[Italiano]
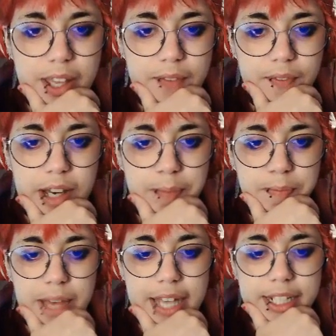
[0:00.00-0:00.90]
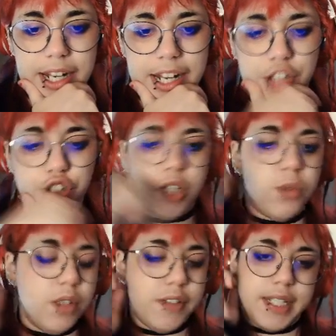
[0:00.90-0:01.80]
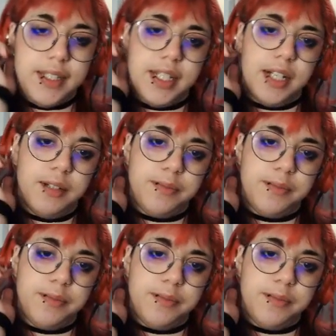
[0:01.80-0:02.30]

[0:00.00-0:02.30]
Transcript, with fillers: Va bene, lascia l'università.